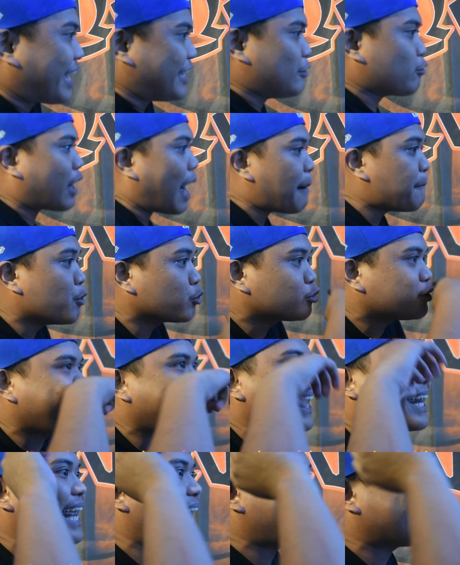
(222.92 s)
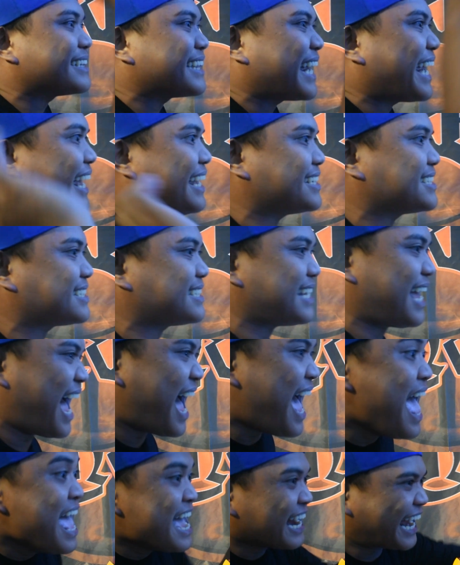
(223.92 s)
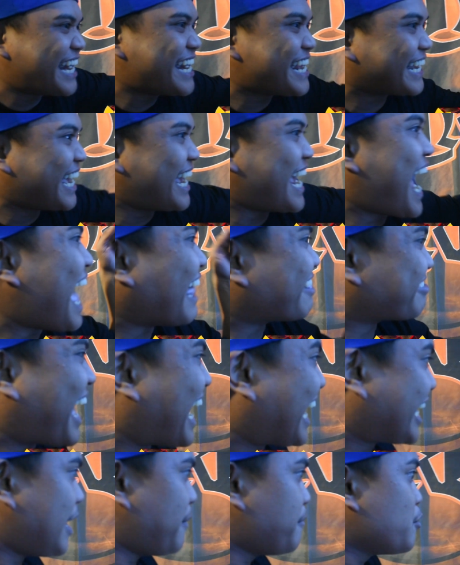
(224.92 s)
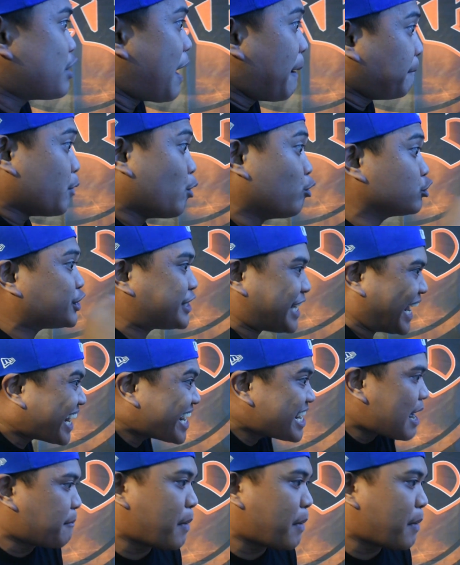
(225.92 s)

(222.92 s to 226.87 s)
kayo kamuti rag dress Kaning gihatag di mo na po share na